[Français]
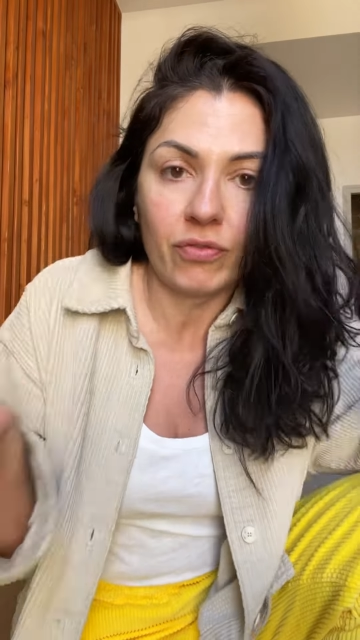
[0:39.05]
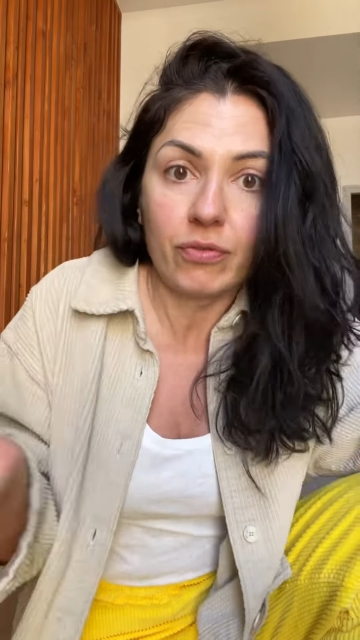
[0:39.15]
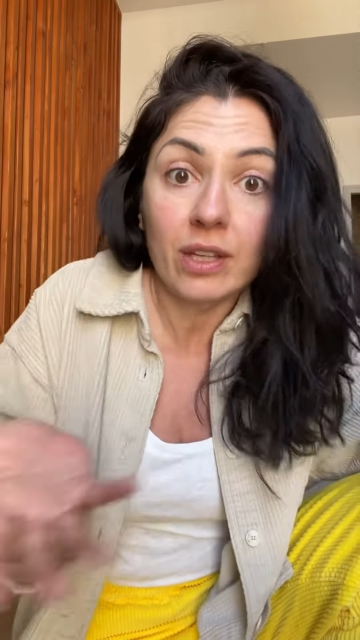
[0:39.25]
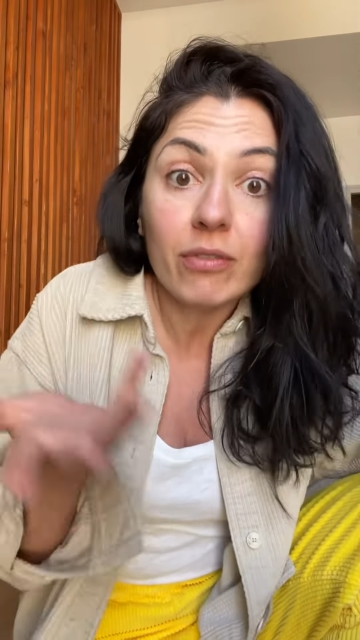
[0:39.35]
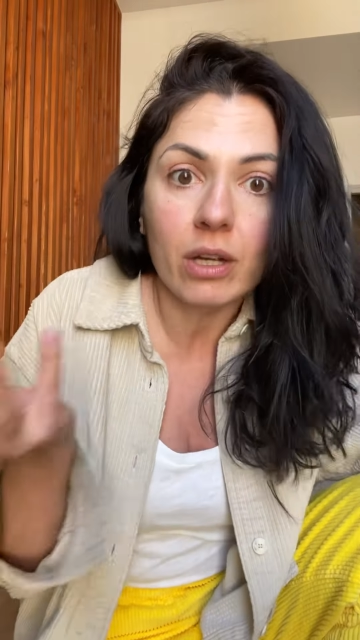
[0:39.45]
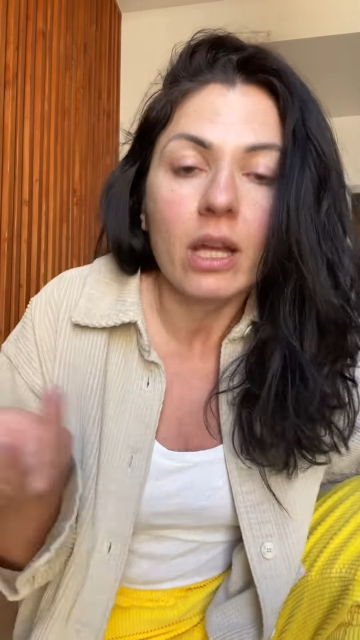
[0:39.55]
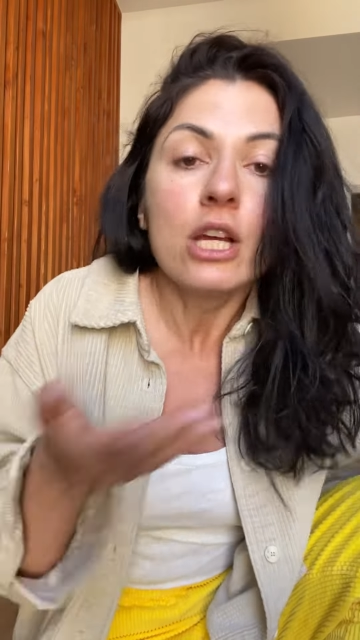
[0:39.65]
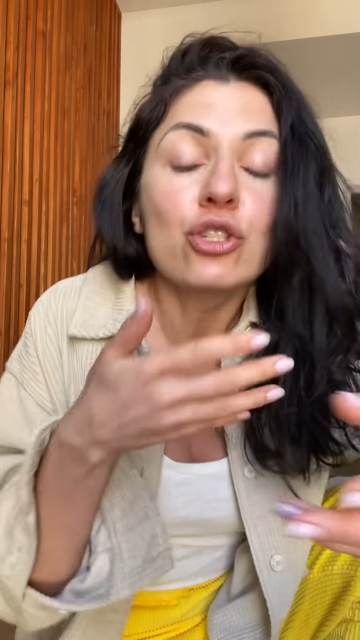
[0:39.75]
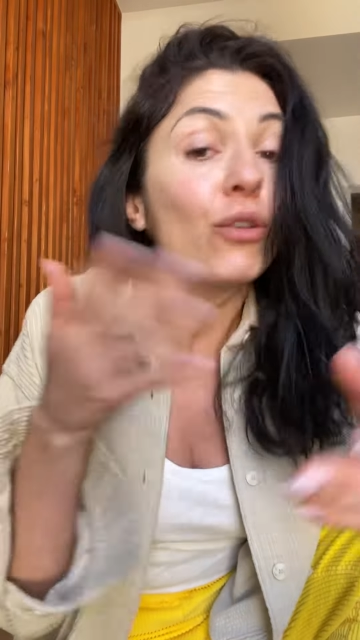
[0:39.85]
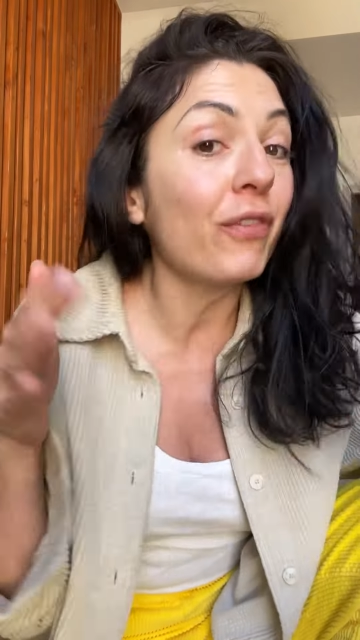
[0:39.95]
vivre
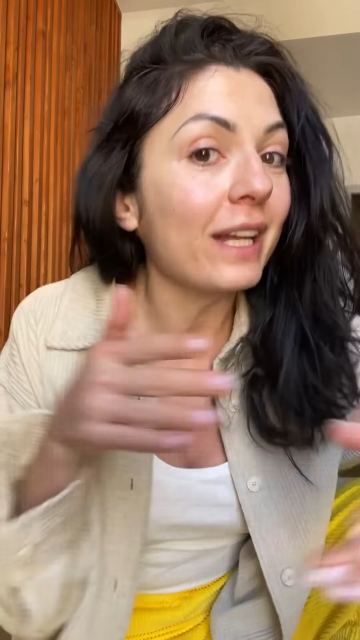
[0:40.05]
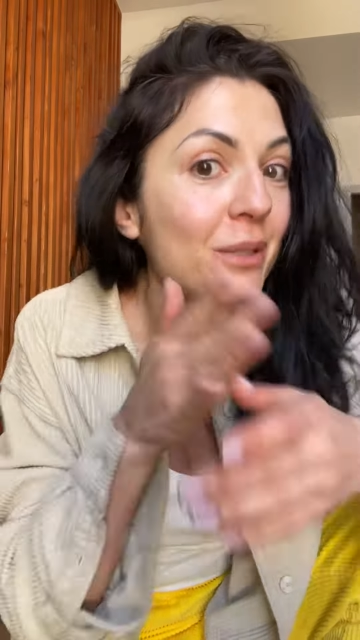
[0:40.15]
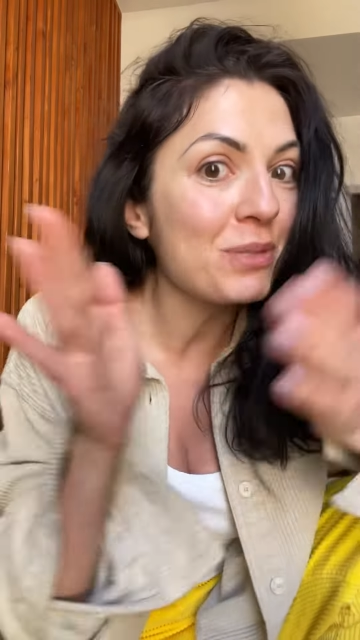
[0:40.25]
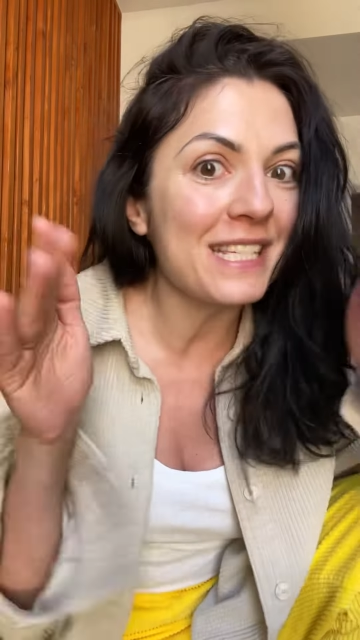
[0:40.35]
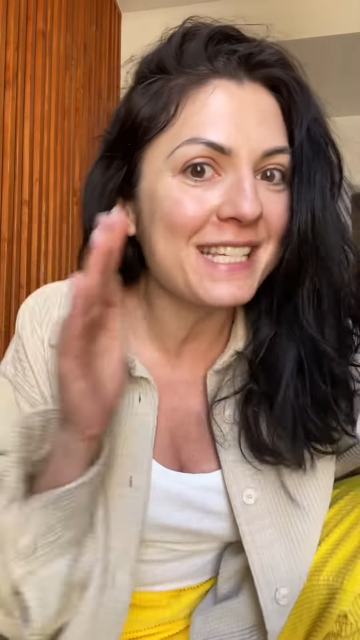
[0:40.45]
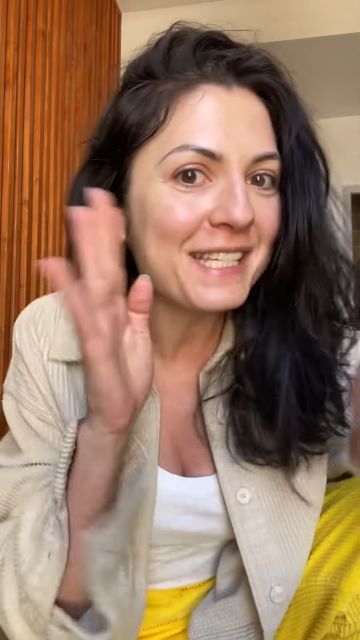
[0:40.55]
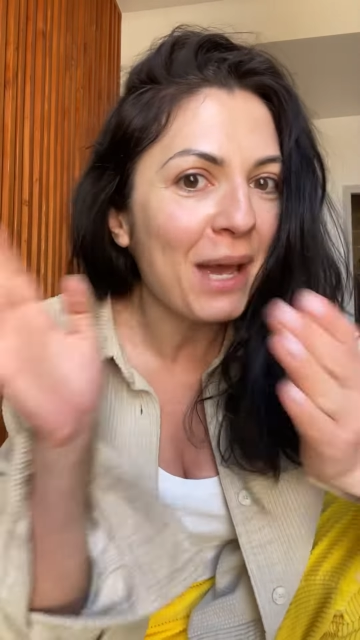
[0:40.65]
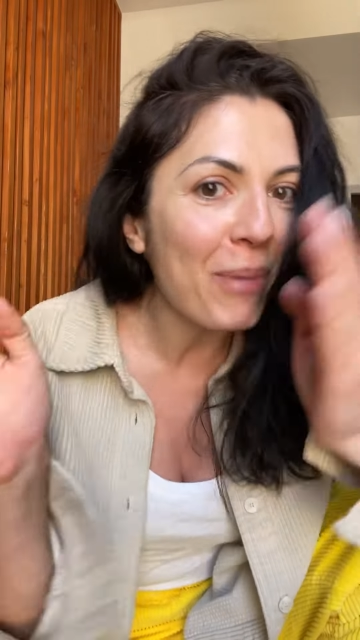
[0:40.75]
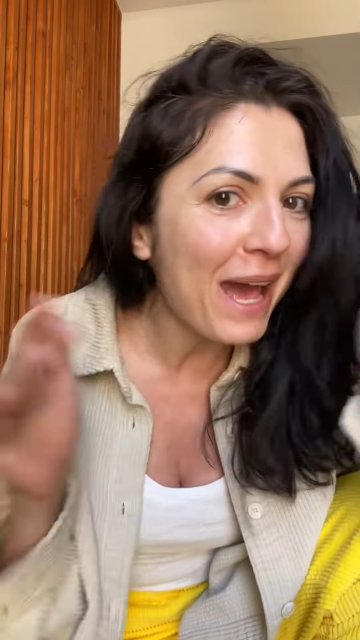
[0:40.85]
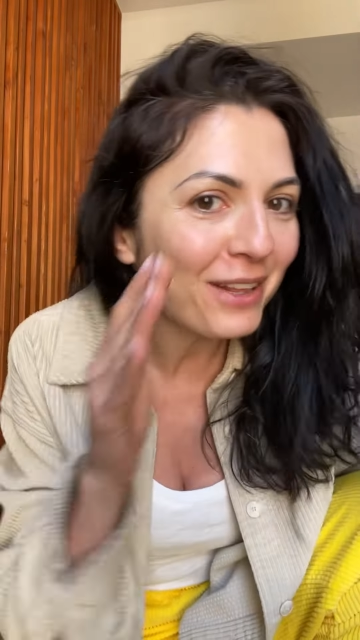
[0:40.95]
sans faire des petites
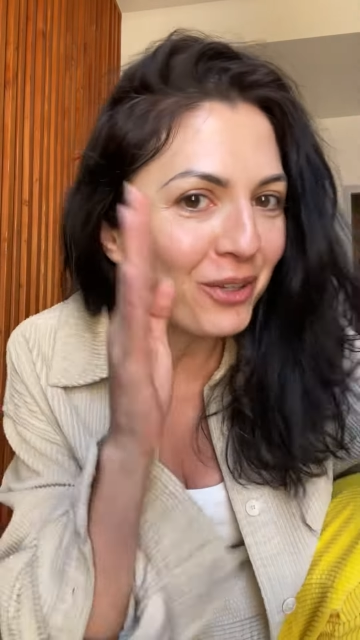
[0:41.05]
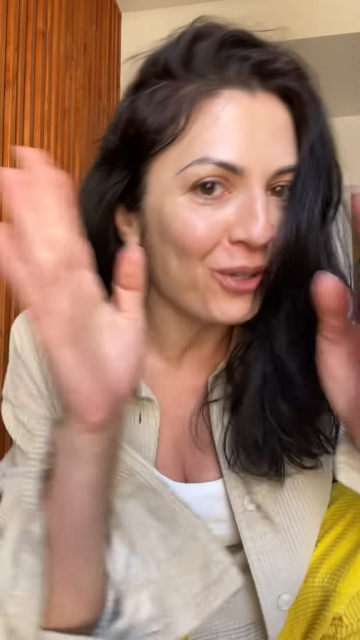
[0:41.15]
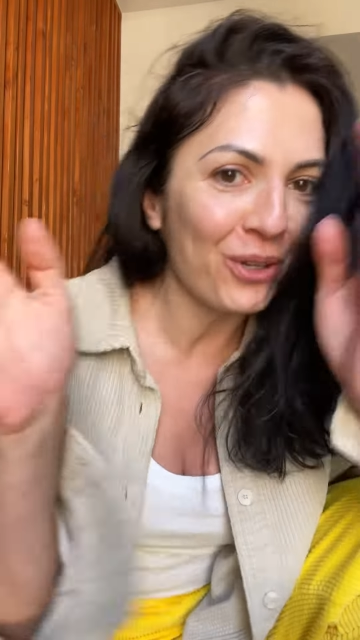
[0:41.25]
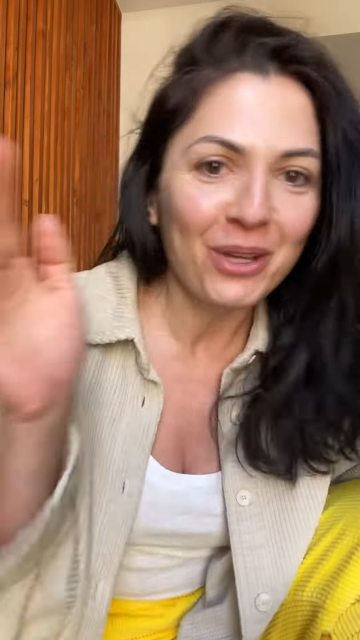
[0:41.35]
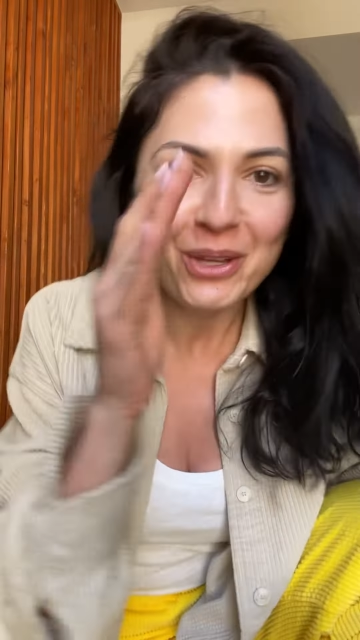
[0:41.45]
escapades euh,